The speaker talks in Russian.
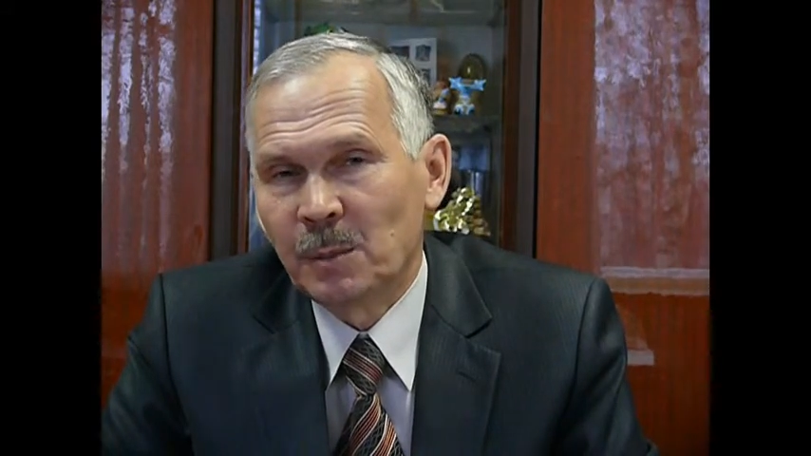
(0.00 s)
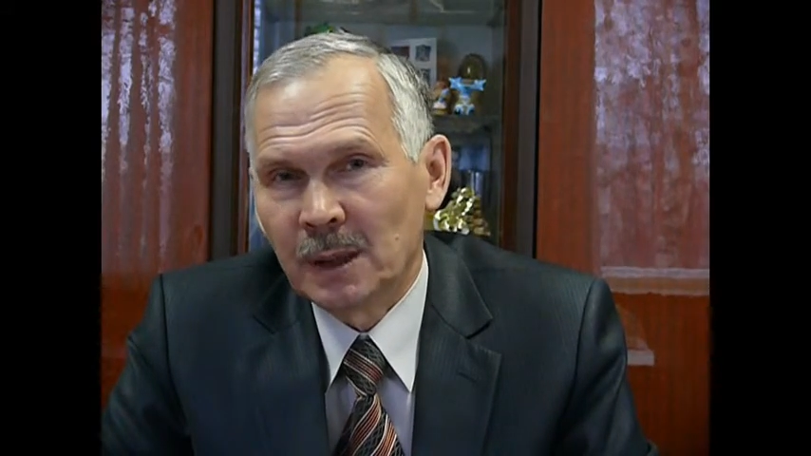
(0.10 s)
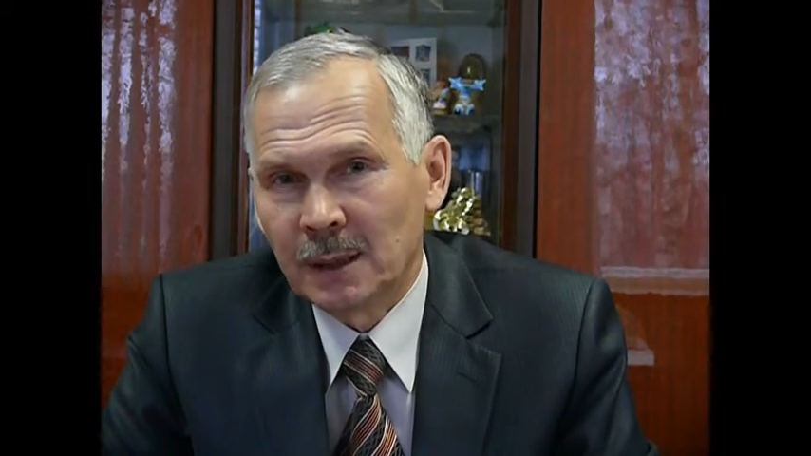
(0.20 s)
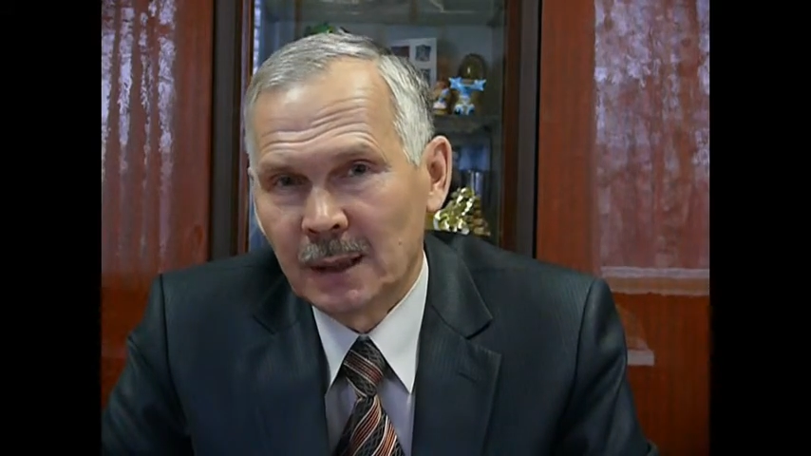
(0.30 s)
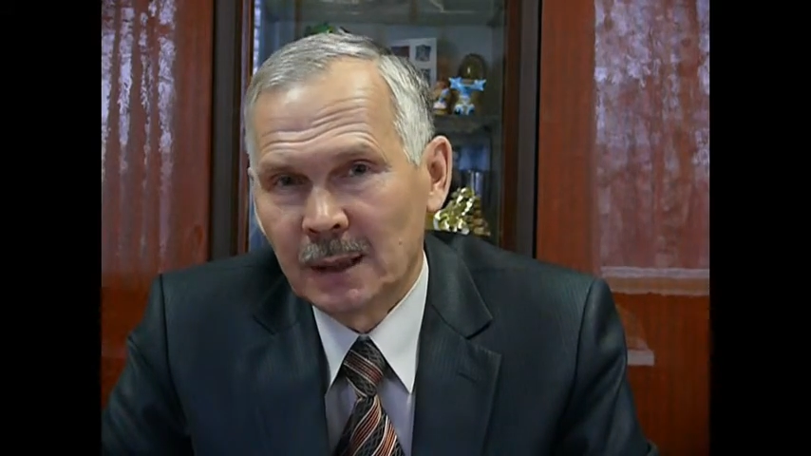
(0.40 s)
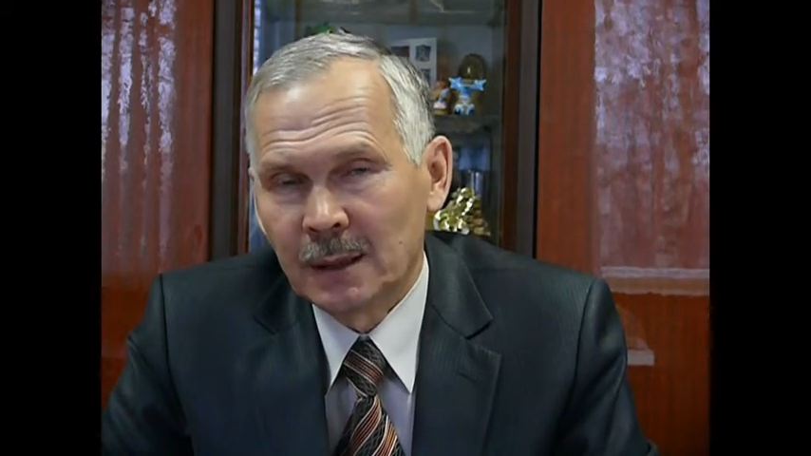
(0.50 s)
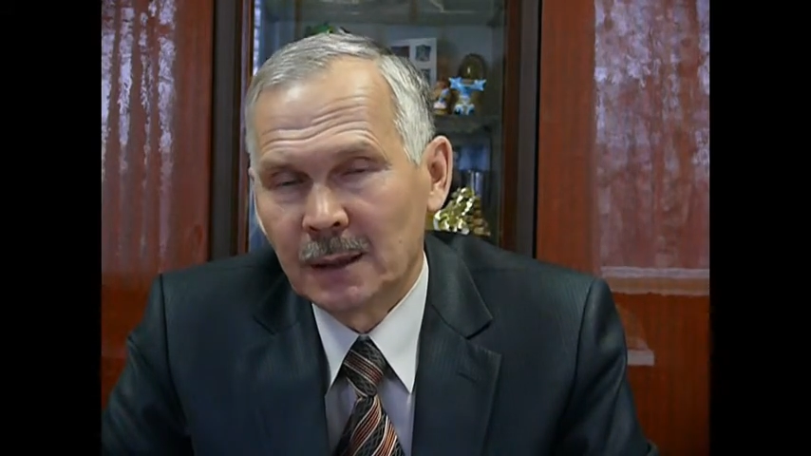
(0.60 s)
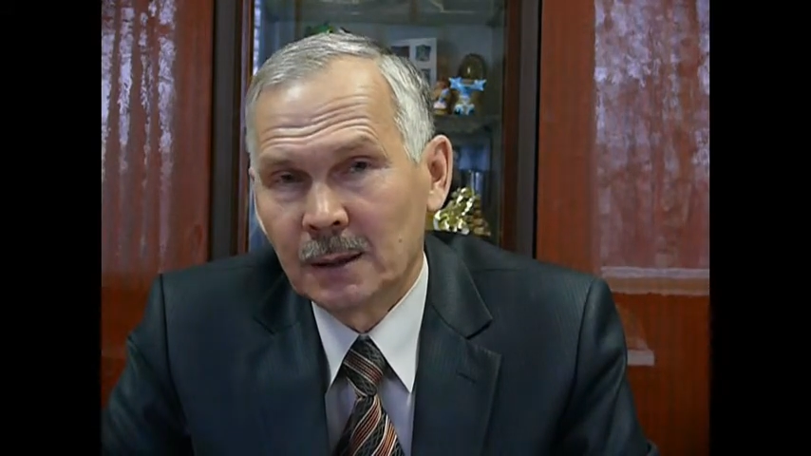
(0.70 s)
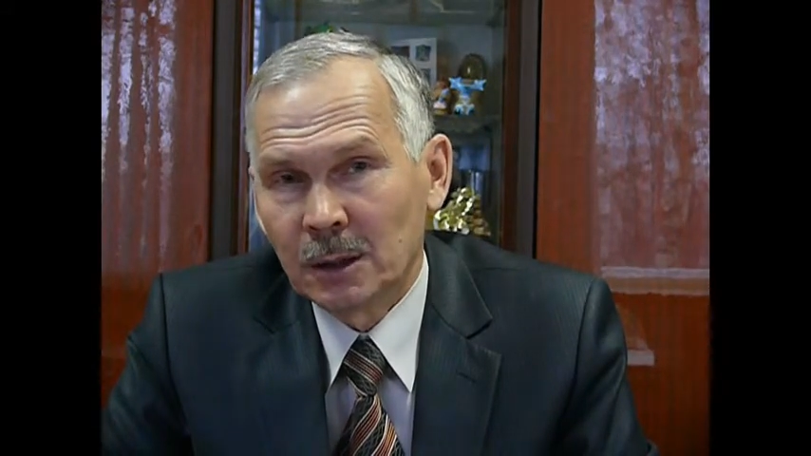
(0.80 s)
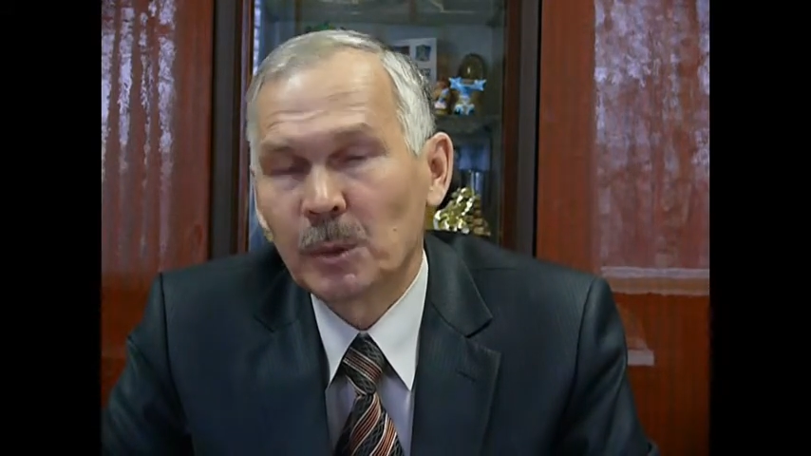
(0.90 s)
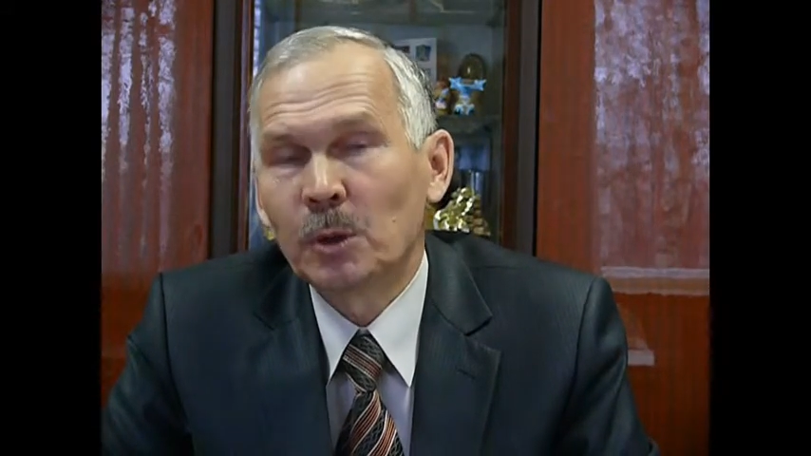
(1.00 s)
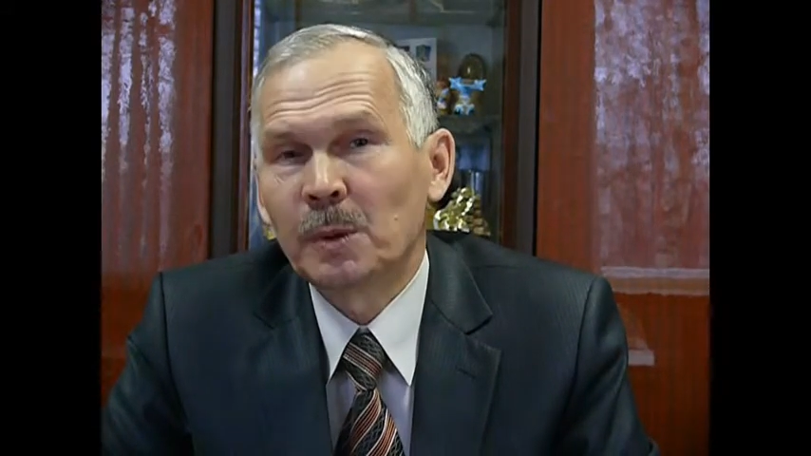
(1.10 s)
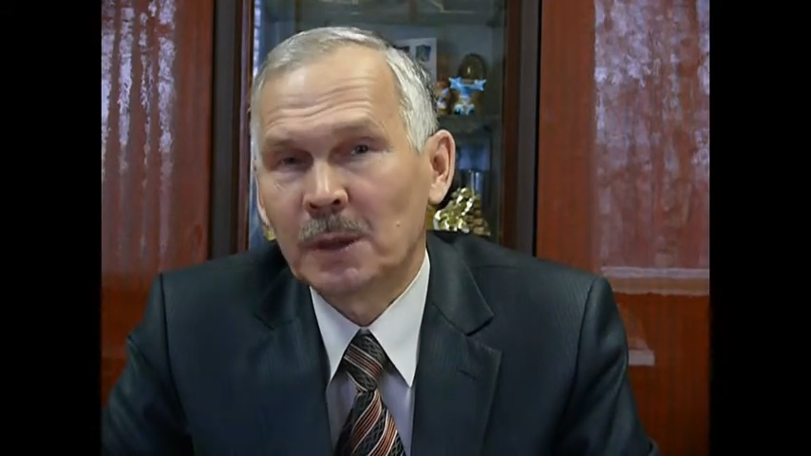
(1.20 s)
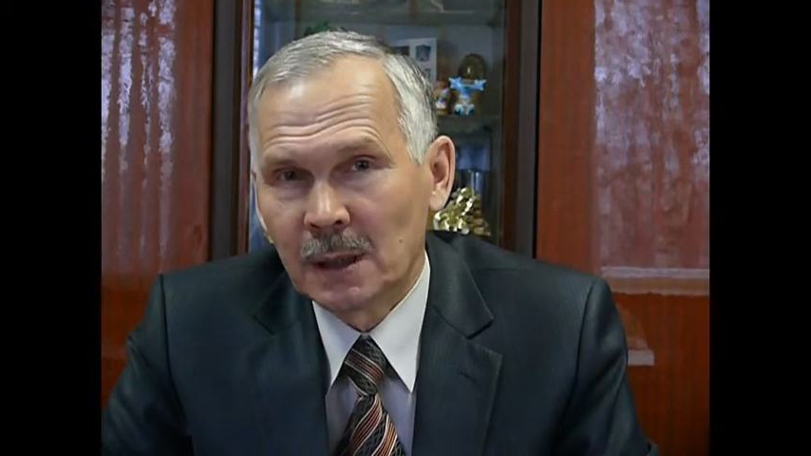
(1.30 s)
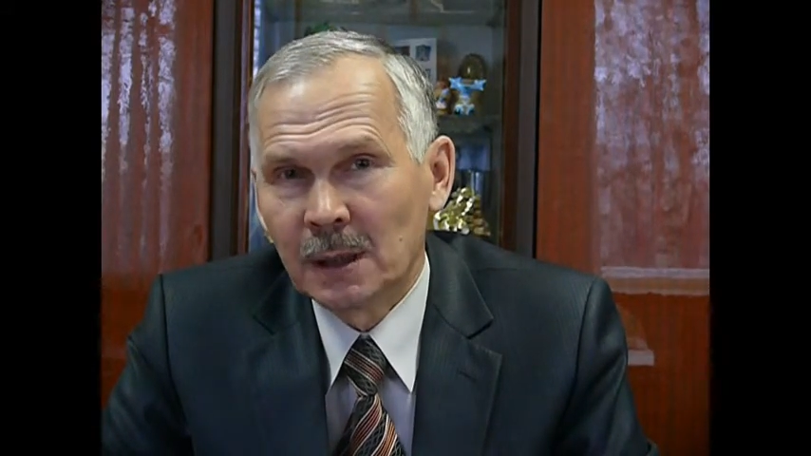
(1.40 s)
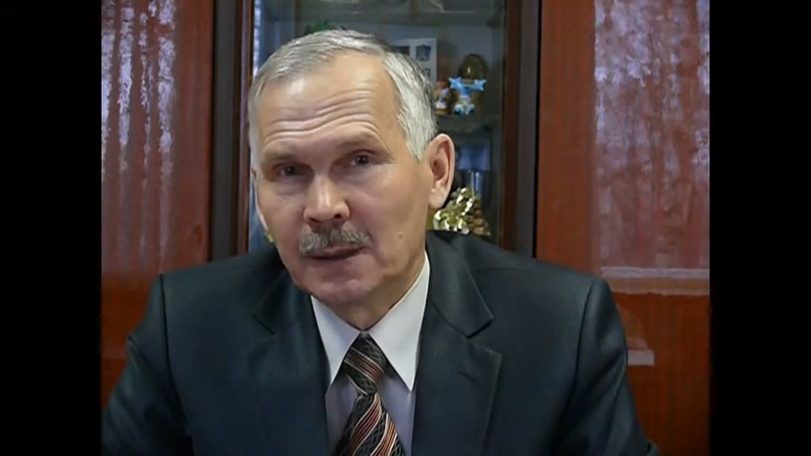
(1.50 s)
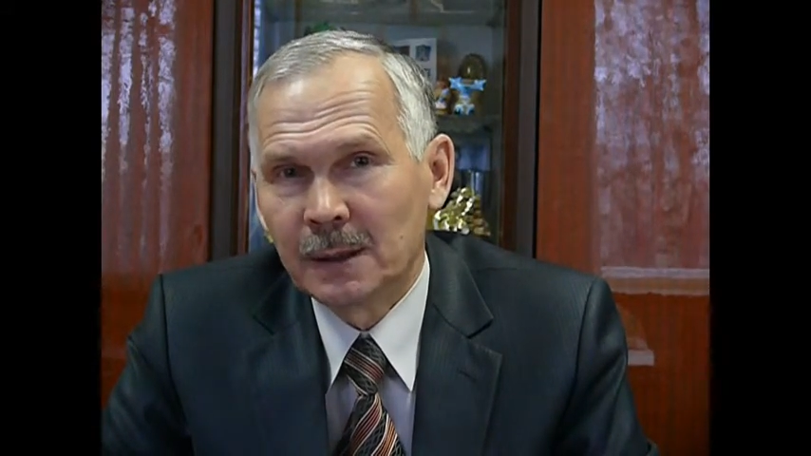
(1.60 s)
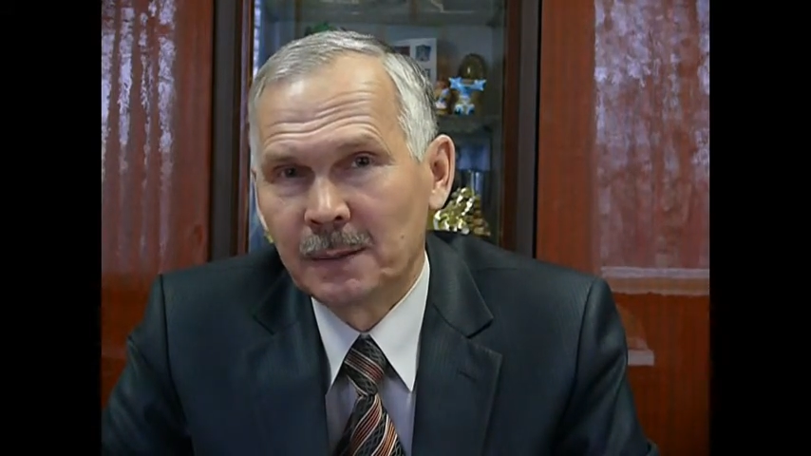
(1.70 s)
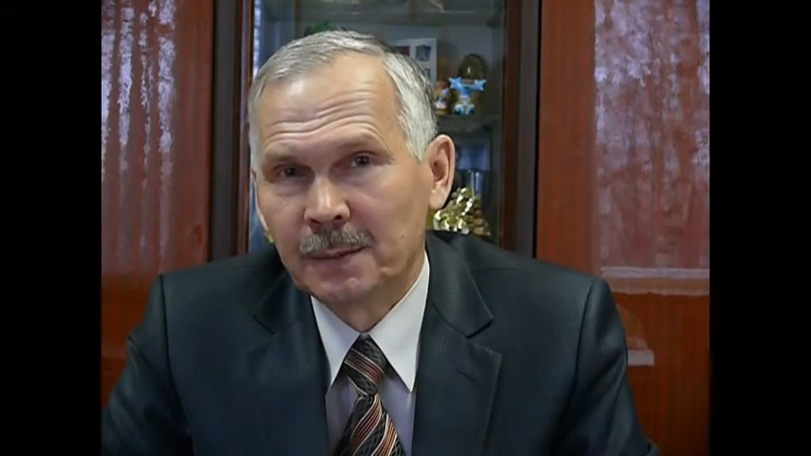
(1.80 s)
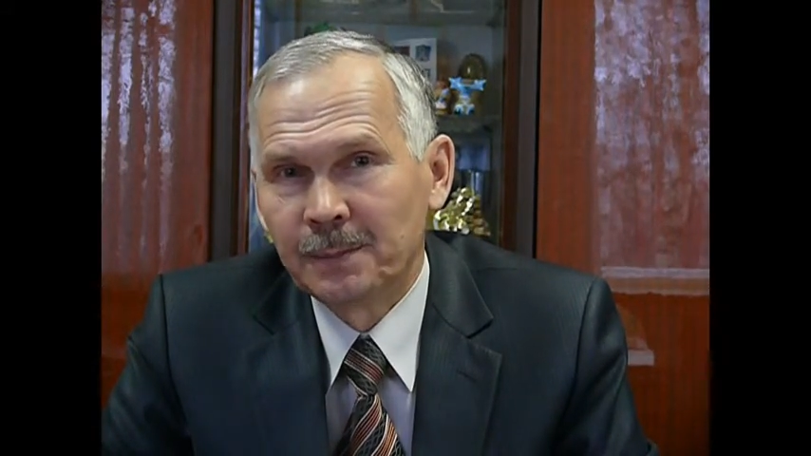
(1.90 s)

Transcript: Палантая. Добро пожаловать!